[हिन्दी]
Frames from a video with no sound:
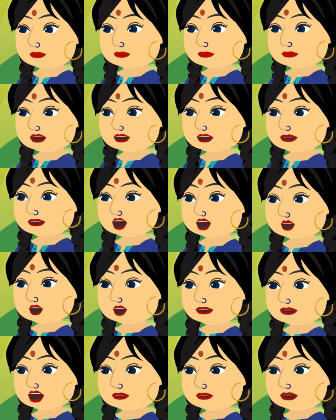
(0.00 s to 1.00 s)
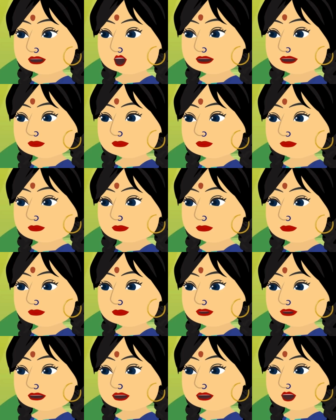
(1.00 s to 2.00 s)
क्या हुआ बेटा
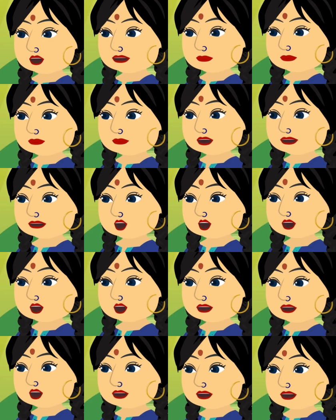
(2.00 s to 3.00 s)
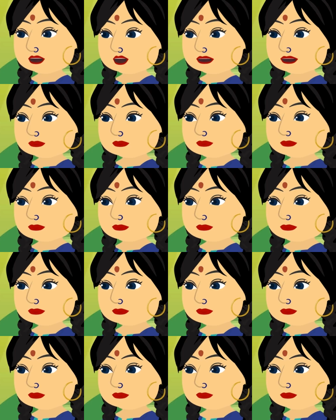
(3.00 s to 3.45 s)
तुम लोग क्यों रो रहे हो